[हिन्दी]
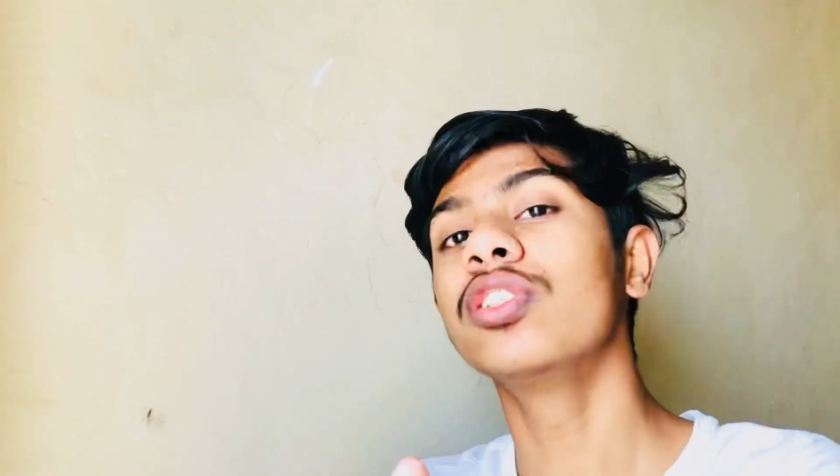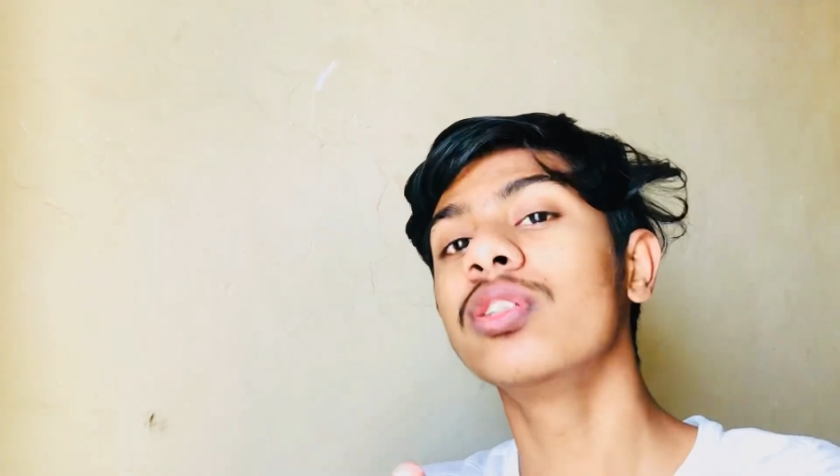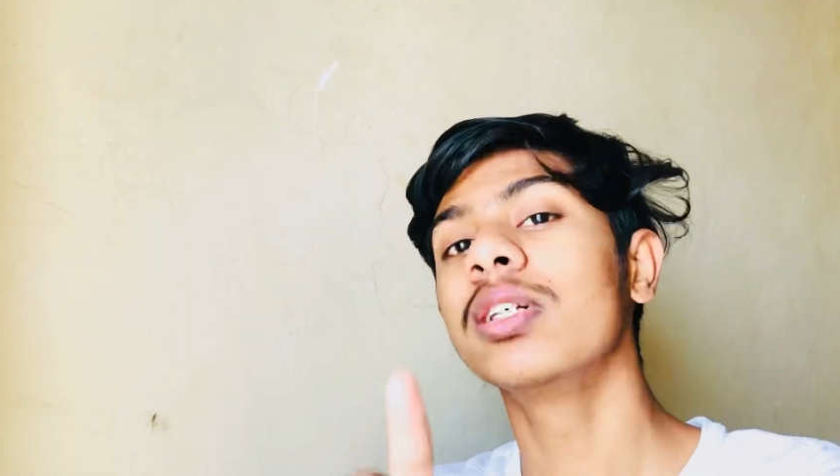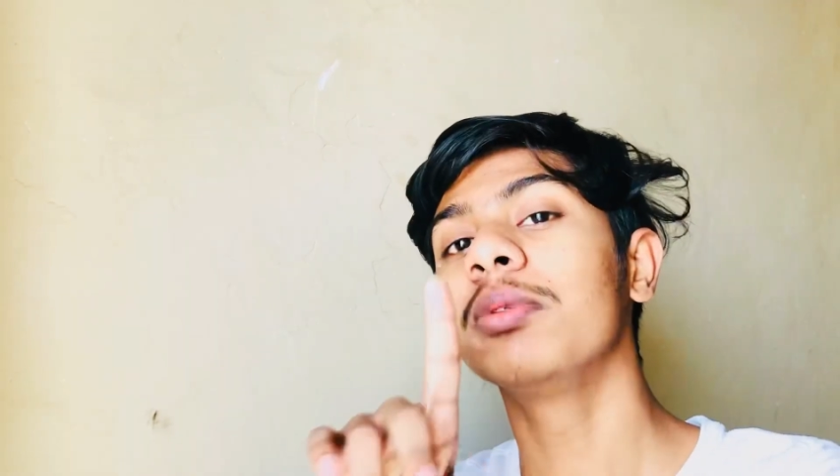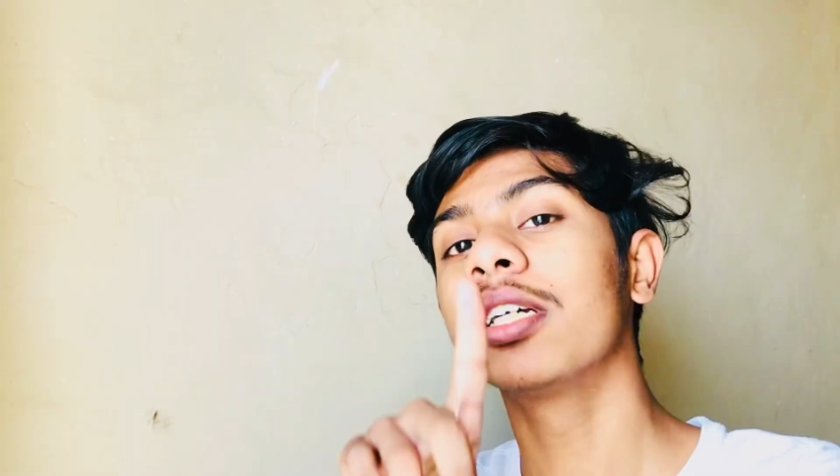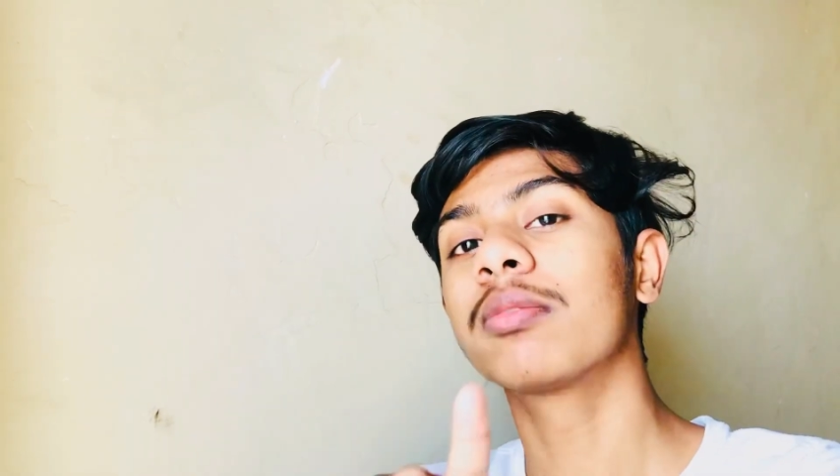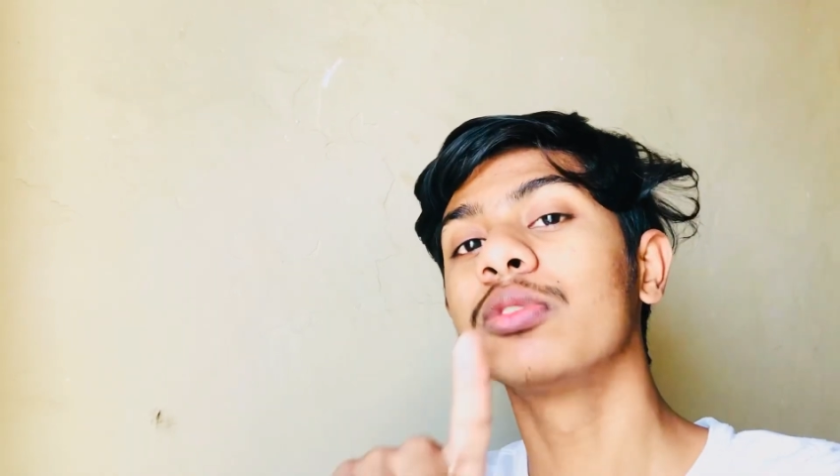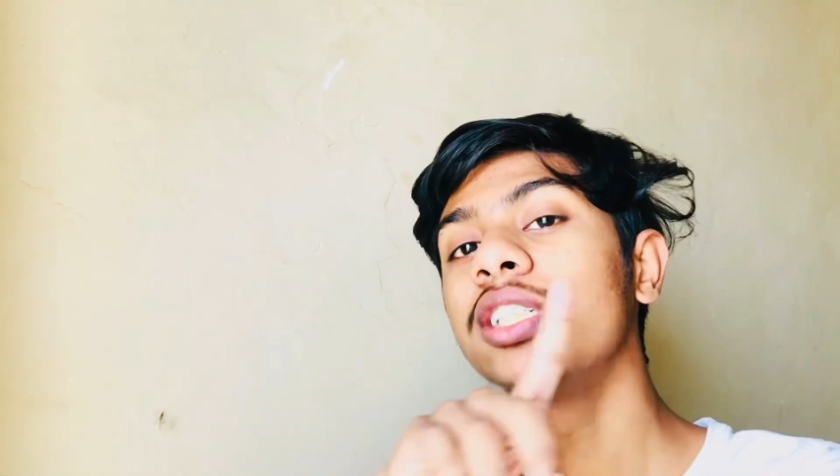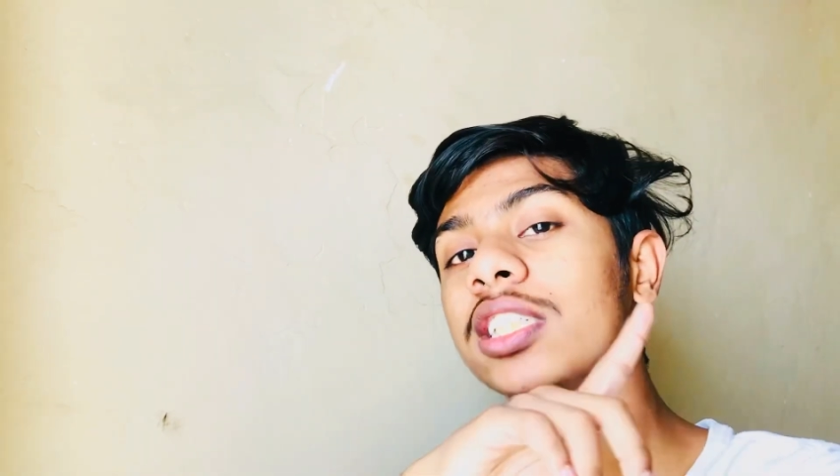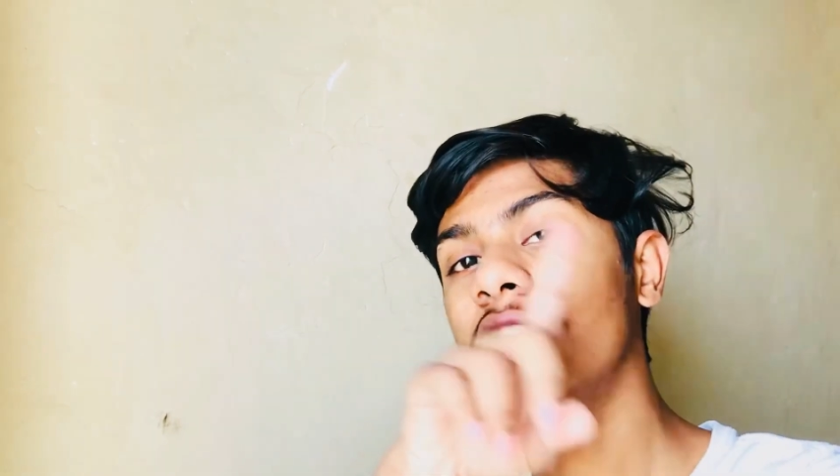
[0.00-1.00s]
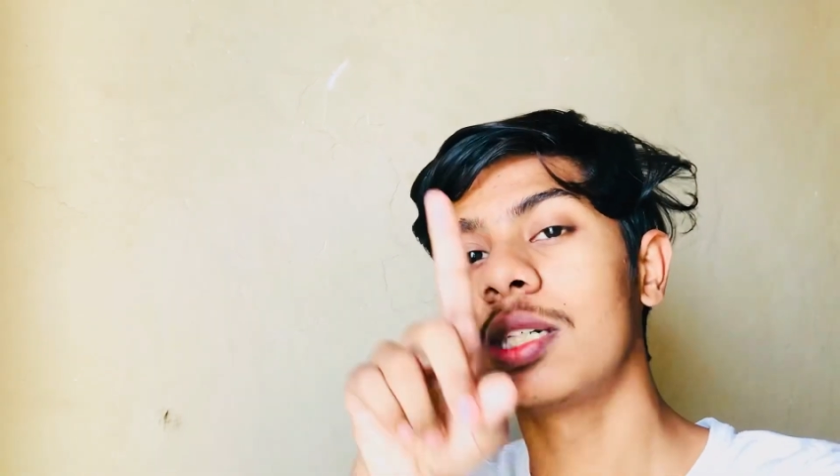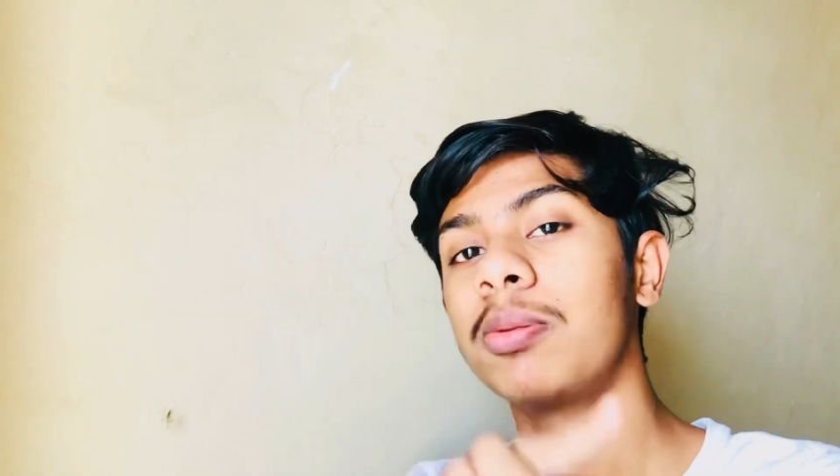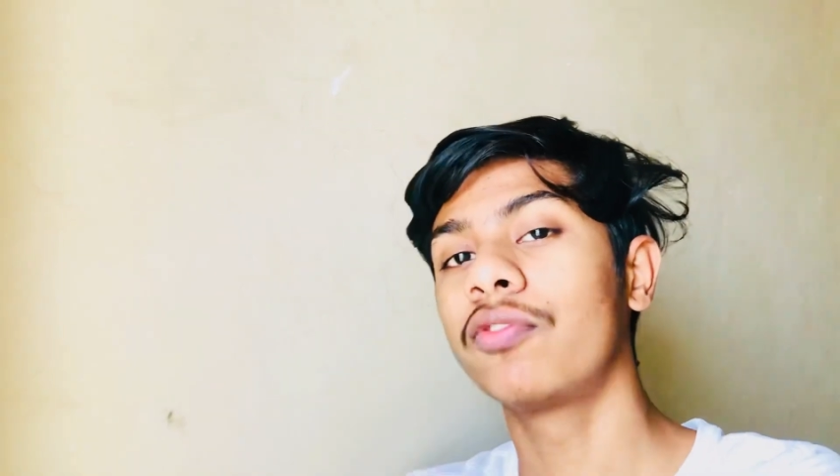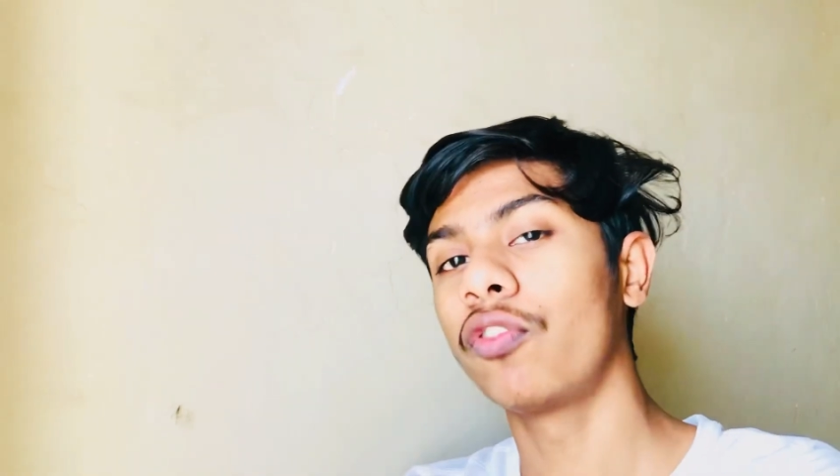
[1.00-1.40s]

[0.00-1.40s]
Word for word: जिन्होंने अभी तक मुझे इंस्टा पे